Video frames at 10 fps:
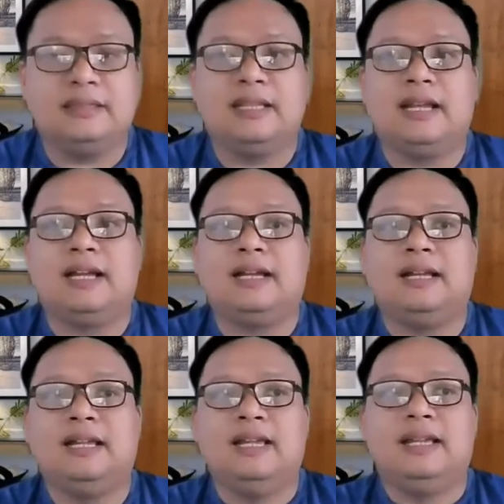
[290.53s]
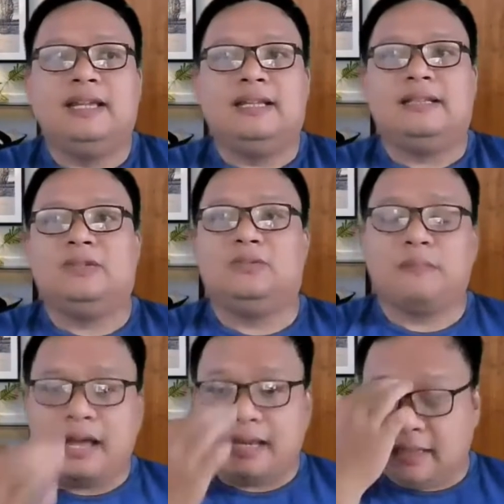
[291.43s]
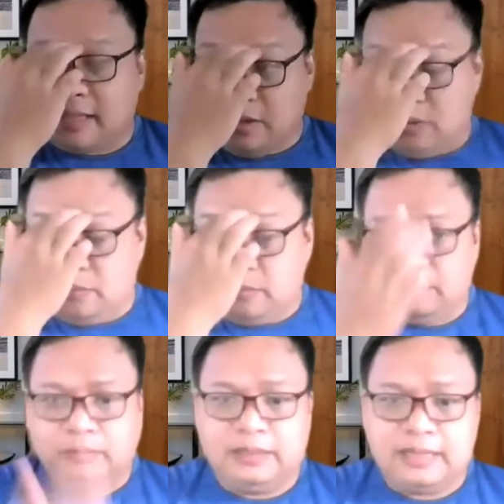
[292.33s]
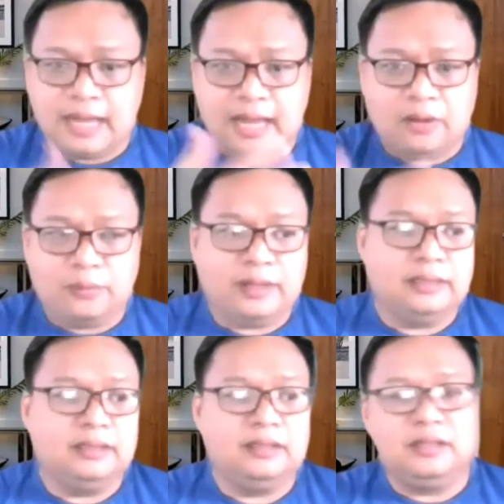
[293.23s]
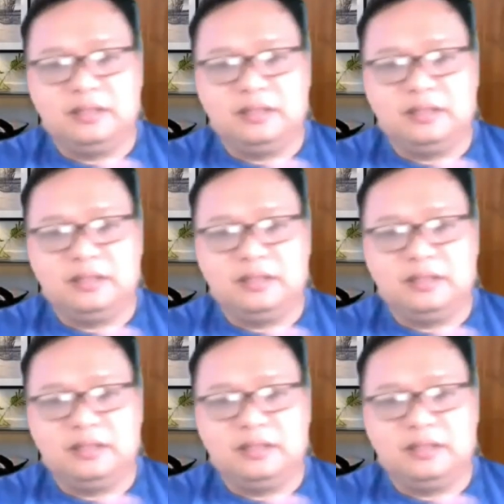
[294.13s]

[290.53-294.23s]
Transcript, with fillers: na Nung makita yung ninakawan,